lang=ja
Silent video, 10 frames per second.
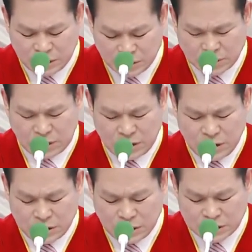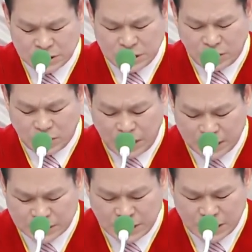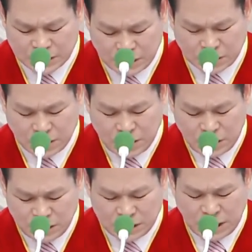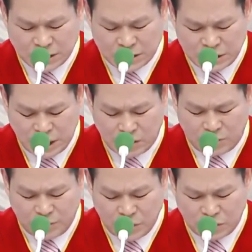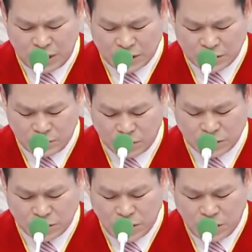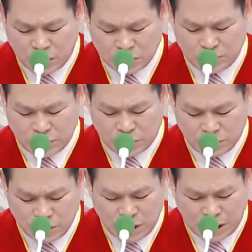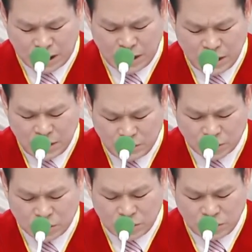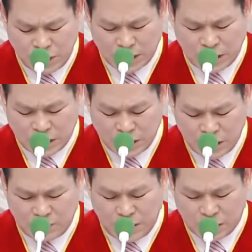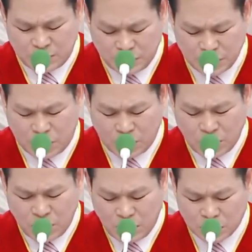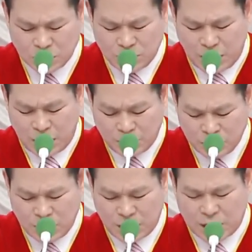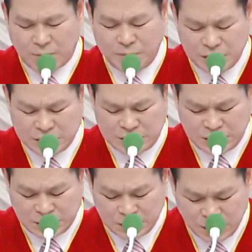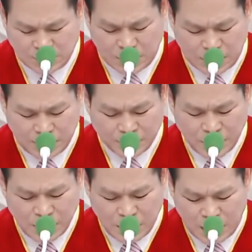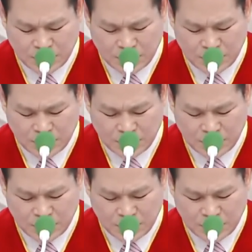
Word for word: この地上の悪い霊、汚れた霊、偽り欺きの霊、争いを起こして惑わす闇は皆下がれ、すべての悪の絆を解いて、闇を下がれ、光を望め、